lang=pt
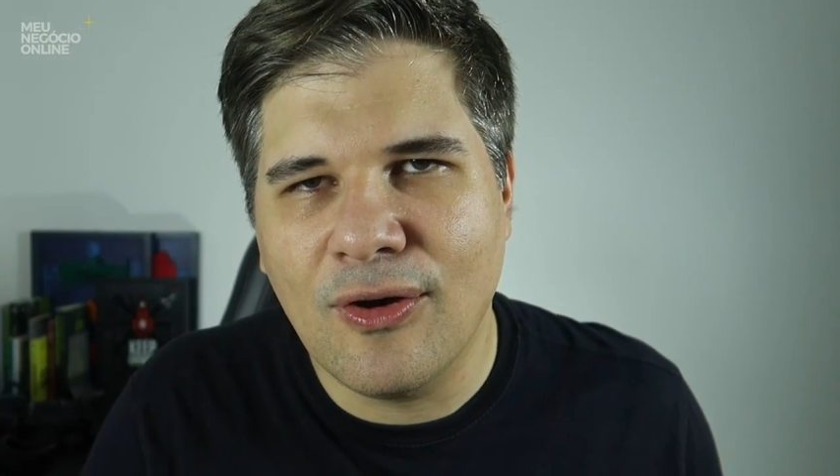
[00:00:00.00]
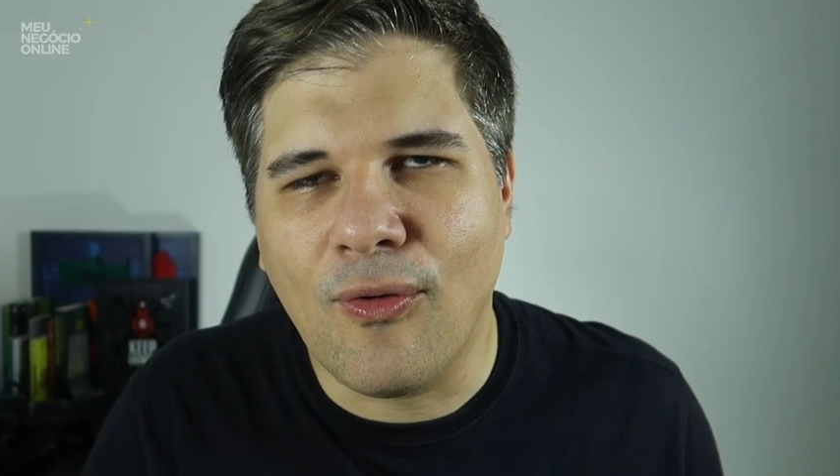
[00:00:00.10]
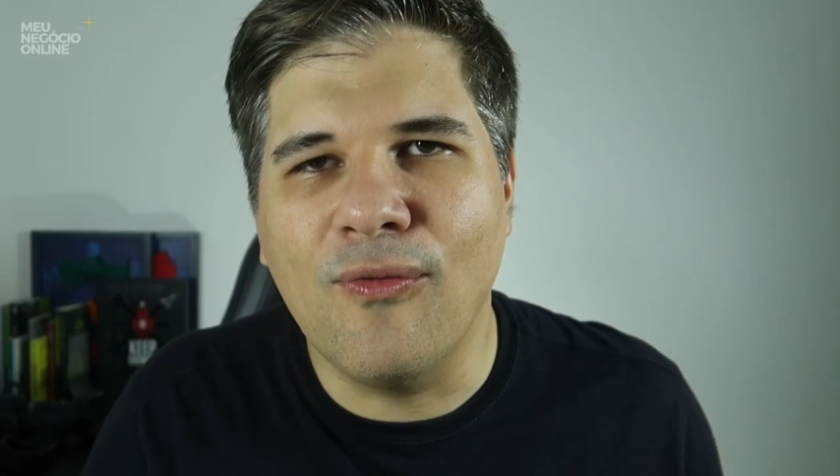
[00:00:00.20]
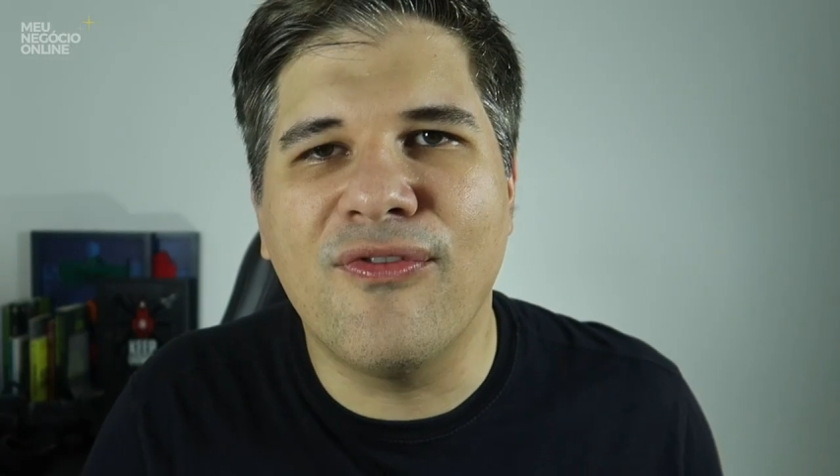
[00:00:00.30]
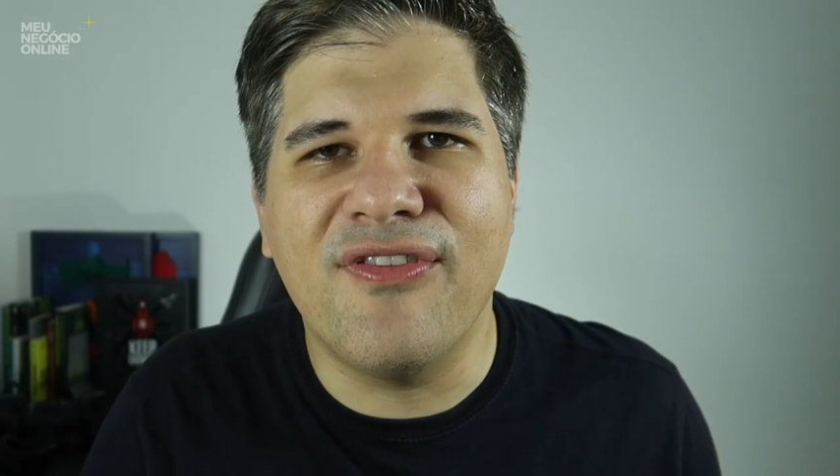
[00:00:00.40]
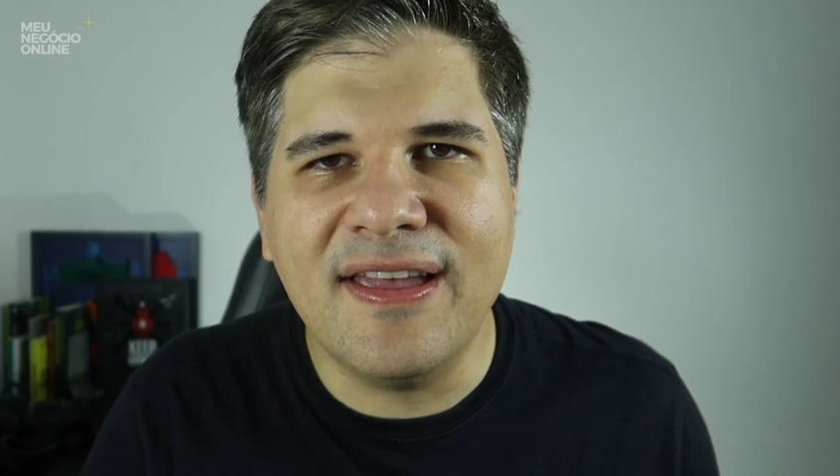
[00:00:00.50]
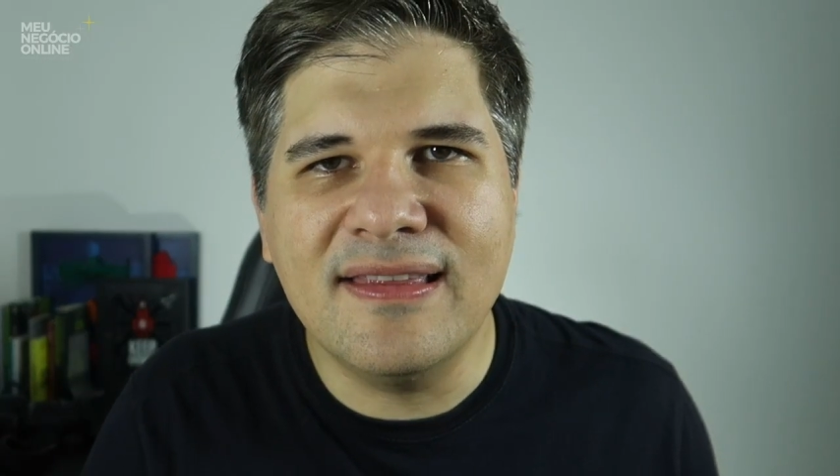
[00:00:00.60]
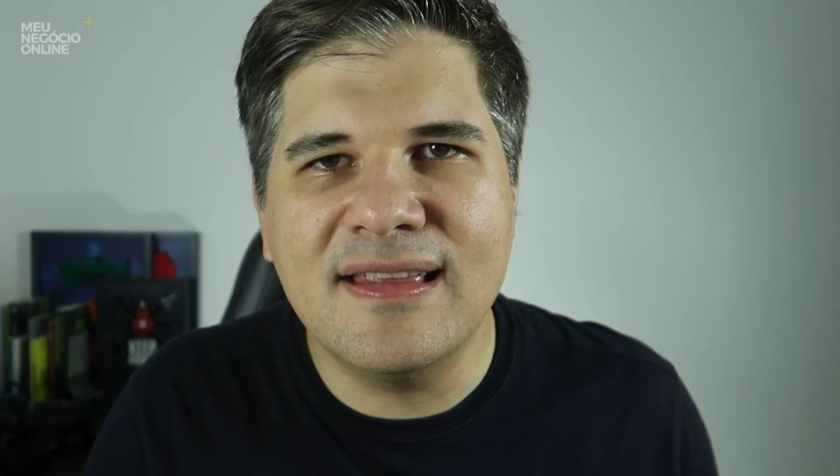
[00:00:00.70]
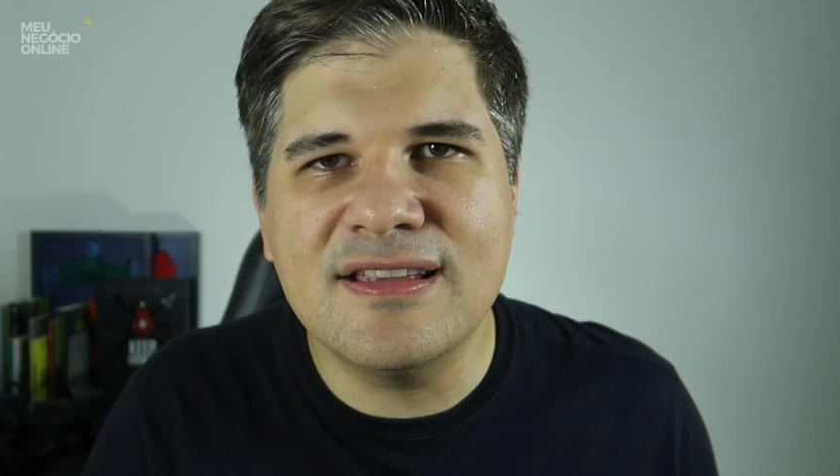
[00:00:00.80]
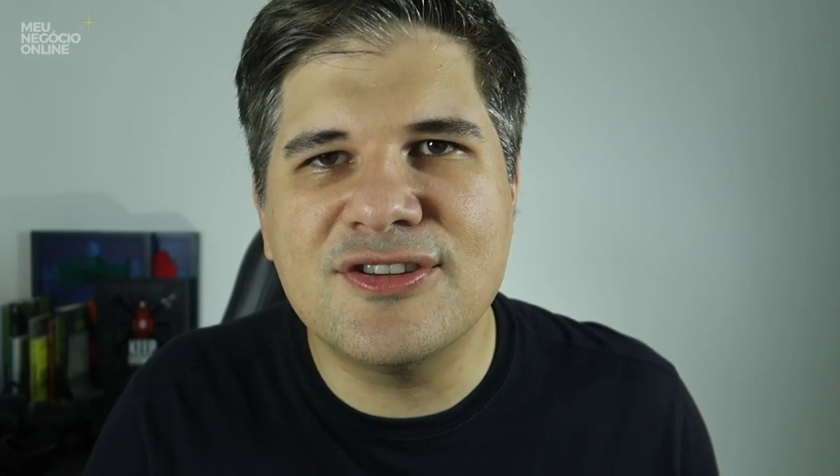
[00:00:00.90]
com
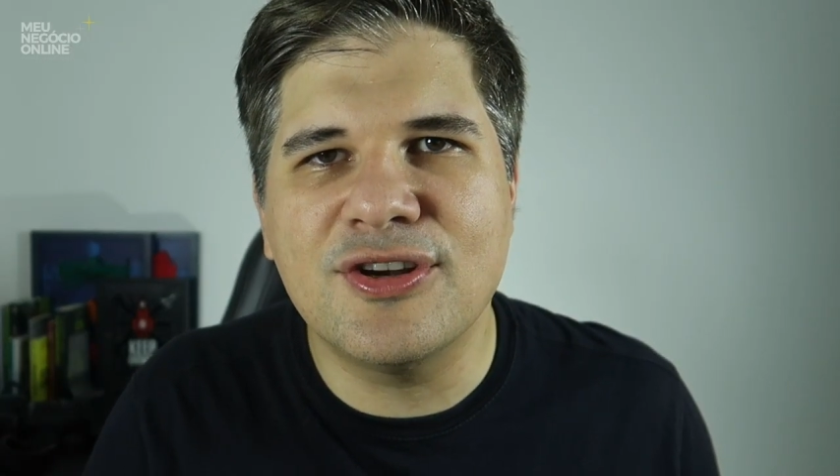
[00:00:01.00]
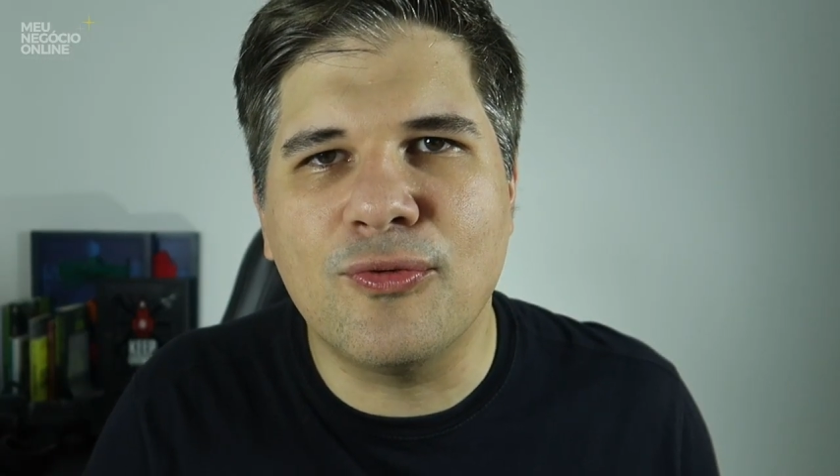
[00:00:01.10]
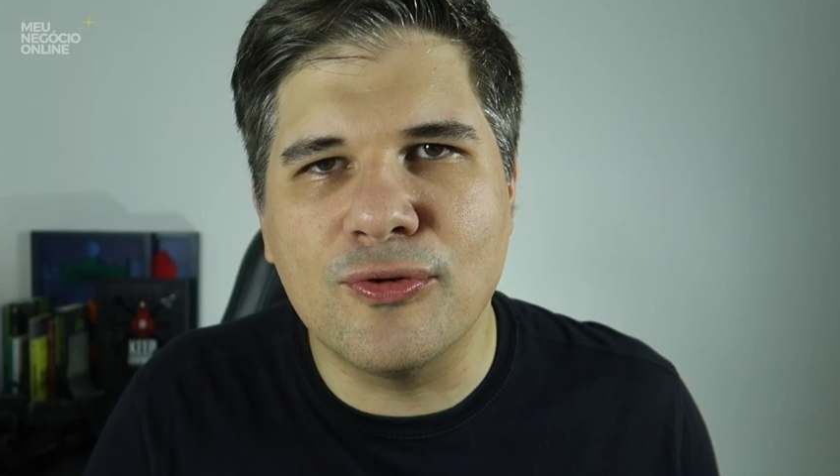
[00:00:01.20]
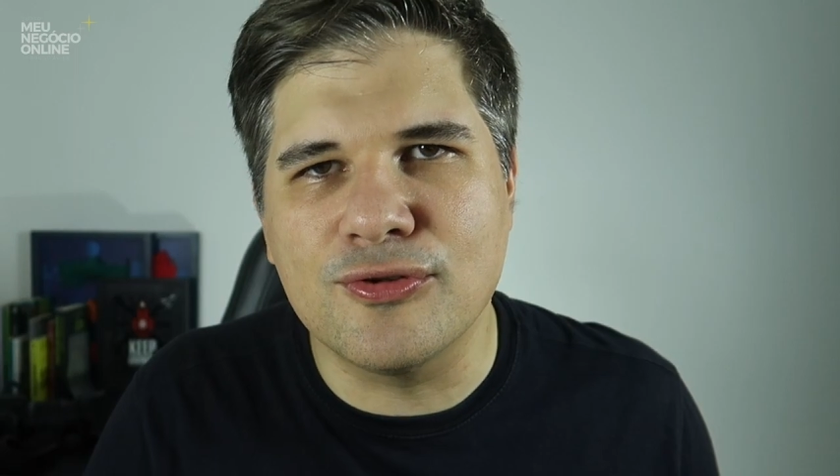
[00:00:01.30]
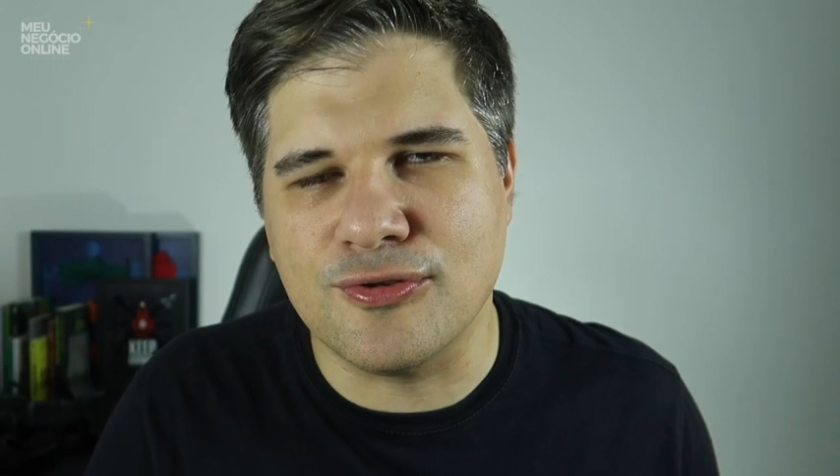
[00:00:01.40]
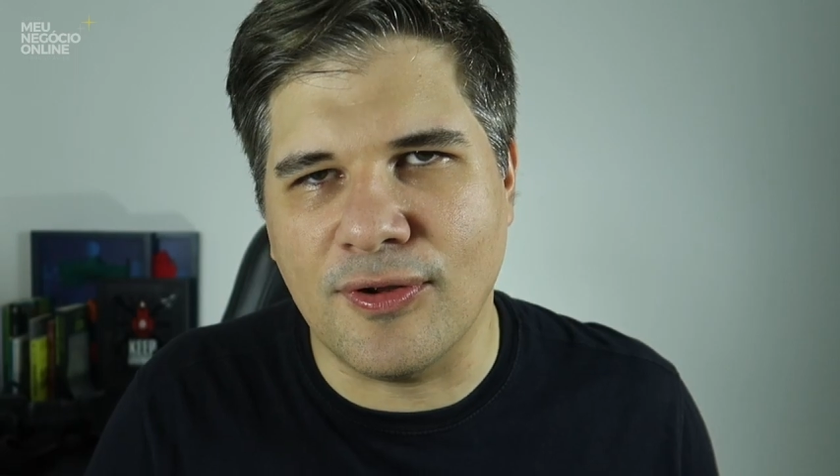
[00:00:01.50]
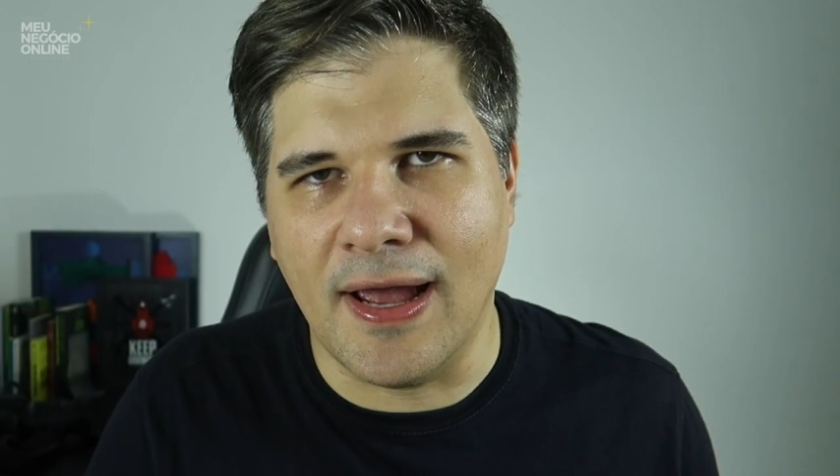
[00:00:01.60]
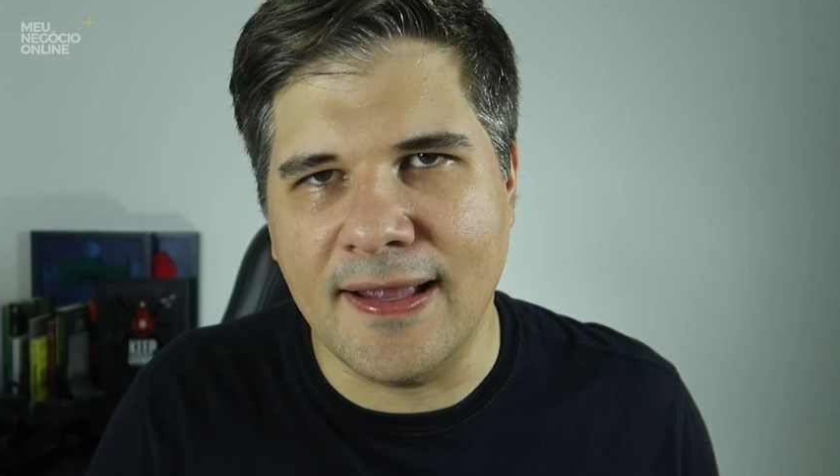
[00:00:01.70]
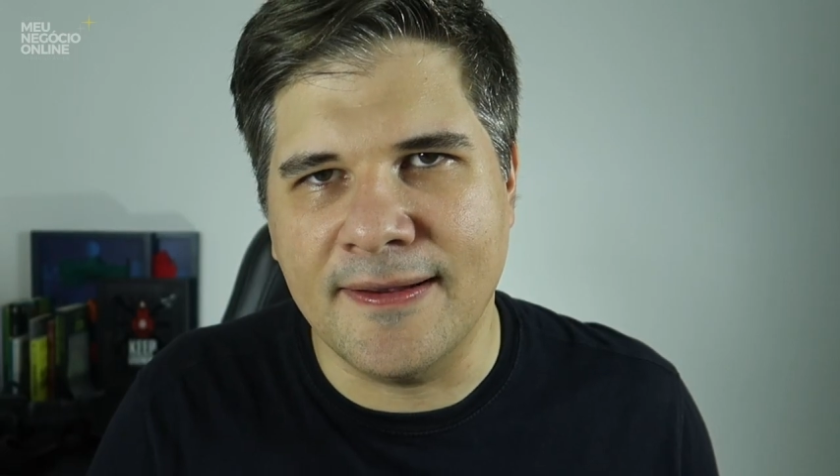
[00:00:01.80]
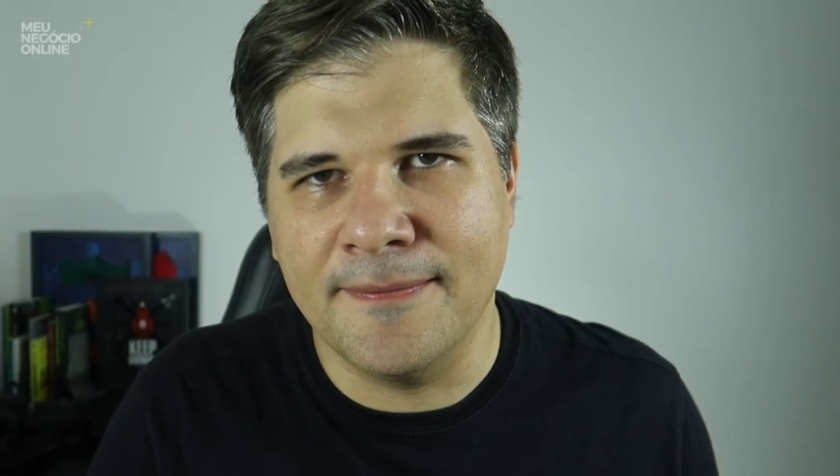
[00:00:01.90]
vendas de cursos online.